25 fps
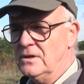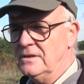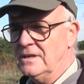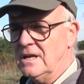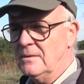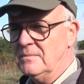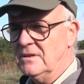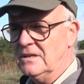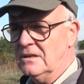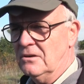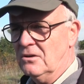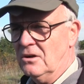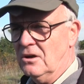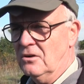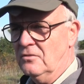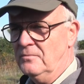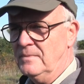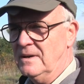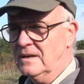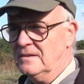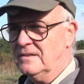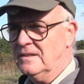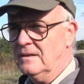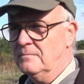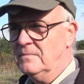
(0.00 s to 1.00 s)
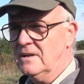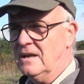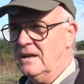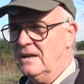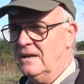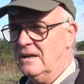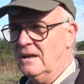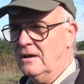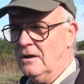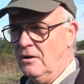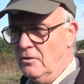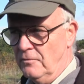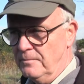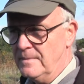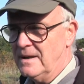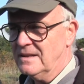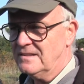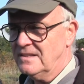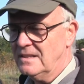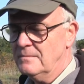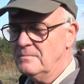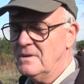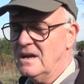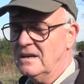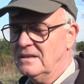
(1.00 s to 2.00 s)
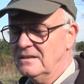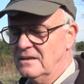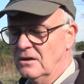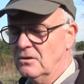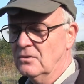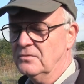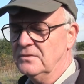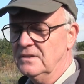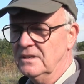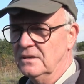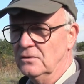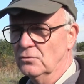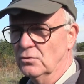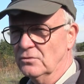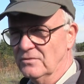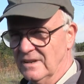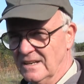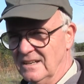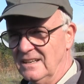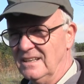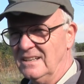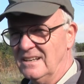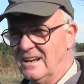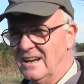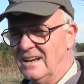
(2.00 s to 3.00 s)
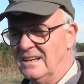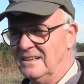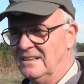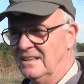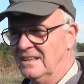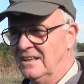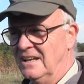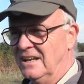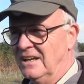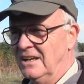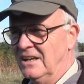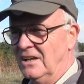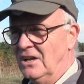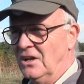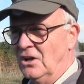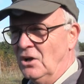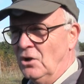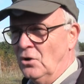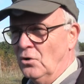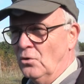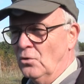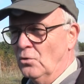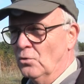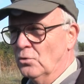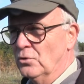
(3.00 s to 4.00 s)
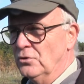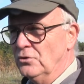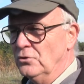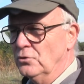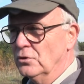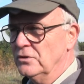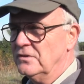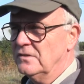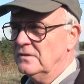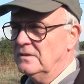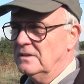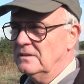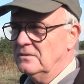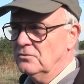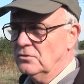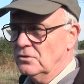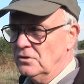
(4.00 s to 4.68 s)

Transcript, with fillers: wollen damit auch aufmerksam, machen auf die Notwendigkeit und nutzen